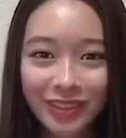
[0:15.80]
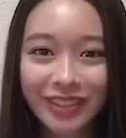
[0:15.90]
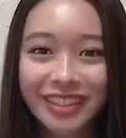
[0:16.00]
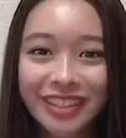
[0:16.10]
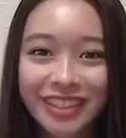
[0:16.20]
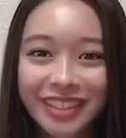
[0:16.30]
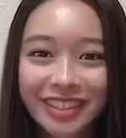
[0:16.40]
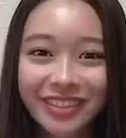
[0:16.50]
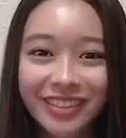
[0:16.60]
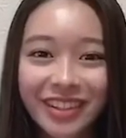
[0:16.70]
お気に入
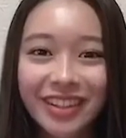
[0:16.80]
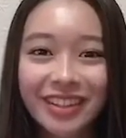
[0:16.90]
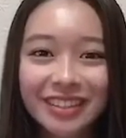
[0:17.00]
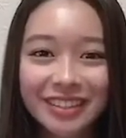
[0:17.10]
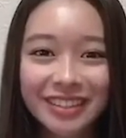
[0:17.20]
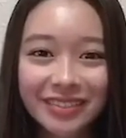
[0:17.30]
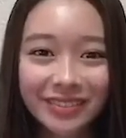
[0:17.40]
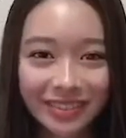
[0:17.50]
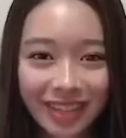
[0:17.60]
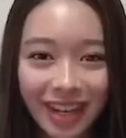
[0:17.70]
りの
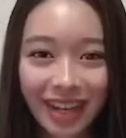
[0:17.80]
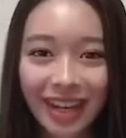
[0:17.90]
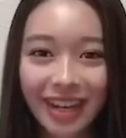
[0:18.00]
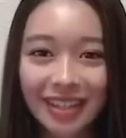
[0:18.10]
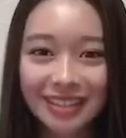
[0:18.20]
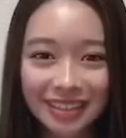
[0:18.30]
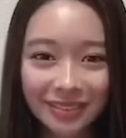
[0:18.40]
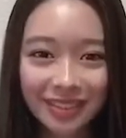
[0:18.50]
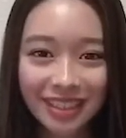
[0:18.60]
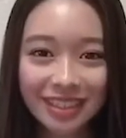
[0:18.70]
CM は
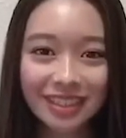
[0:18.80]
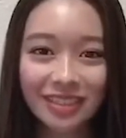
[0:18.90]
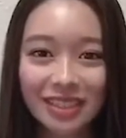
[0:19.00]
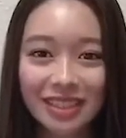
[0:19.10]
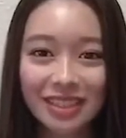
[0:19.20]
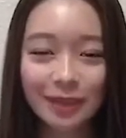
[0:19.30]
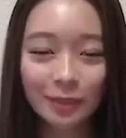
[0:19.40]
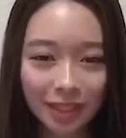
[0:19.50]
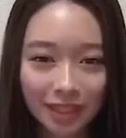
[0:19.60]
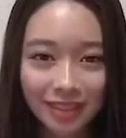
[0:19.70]
シーブリーズの
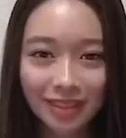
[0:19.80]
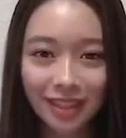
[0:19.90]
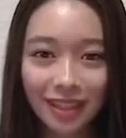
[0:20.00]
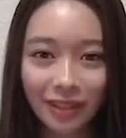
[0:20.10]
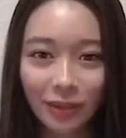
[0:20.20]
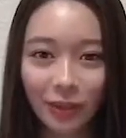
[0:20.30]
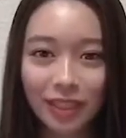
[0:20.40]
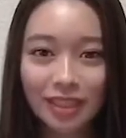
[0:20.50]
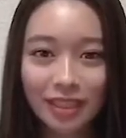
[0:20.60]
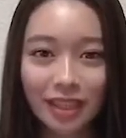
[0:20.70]
CM です
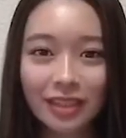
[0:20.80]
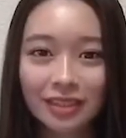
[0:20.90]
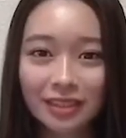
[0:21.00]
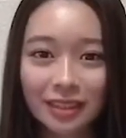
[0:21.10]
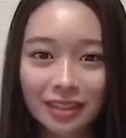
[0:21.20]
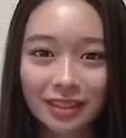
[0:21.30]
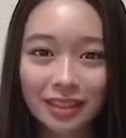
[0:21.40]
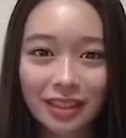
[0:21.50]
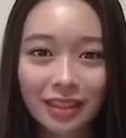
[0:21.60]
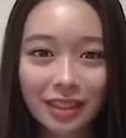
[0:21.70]
私が出演さ
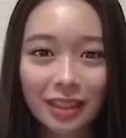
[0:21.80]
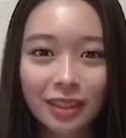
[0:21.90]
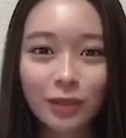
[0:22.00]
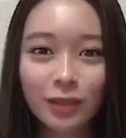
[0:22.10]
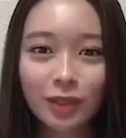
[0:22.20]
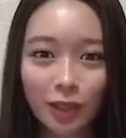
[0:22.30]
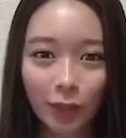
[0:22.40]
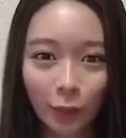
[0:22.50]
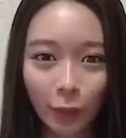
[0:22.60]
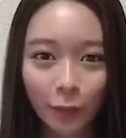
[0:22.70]
せていただいてるんです
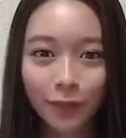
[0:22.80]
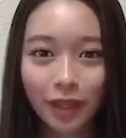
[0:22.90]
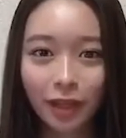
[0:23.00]
けど